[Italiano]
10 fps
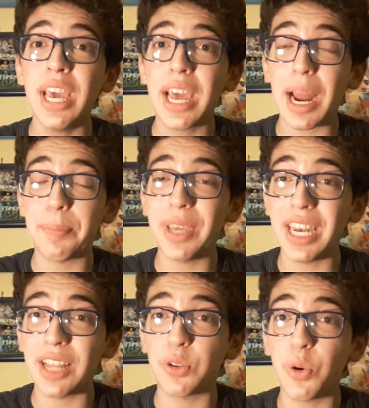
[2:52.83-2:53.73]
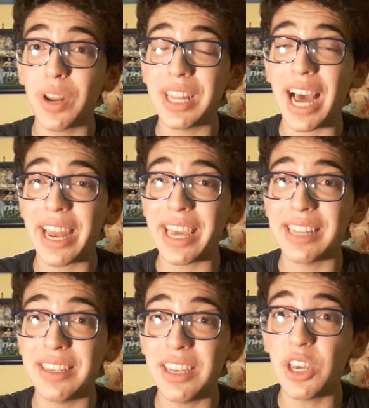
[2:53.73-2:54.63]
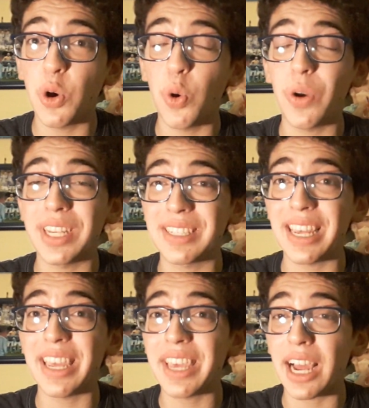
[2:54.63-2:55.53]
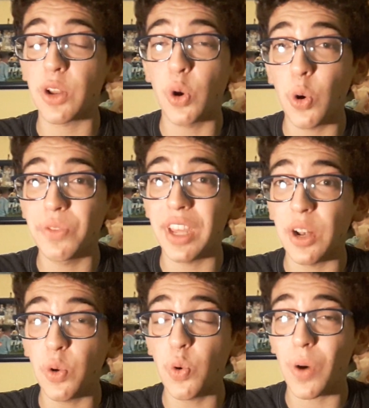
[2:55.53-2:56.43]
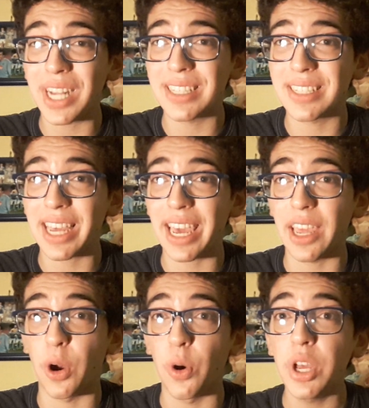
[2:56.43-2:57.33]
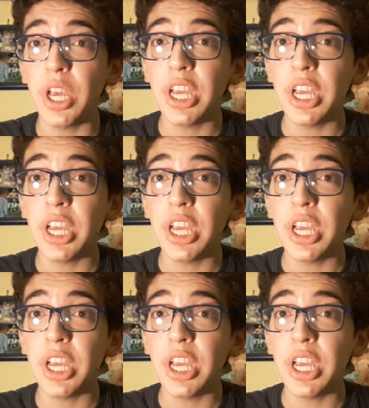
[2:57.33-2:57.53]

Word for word: rapinatore d'aria di rigore, segna il gol dell'1-0.